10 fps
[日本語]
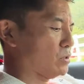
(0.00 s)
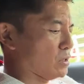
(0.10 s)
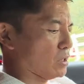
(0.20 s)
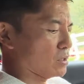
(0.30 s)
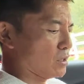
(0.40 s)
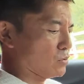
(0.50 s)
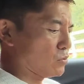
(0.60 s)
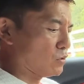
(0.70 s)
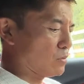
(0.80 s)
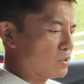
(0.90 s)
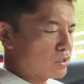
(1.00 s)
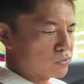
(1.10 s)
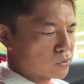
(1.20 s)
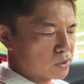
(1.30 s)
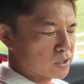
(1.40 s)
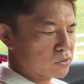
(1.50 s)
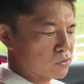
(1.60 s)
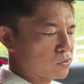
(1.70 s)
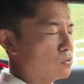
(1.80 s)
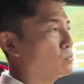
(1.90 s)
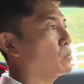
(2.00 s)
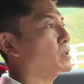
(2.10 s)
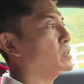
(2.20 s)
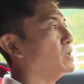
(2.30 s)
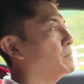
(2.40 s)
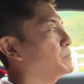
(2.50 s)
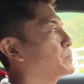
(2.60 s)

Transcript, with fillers: しんでいただける車になるのかなというふうに思いますね。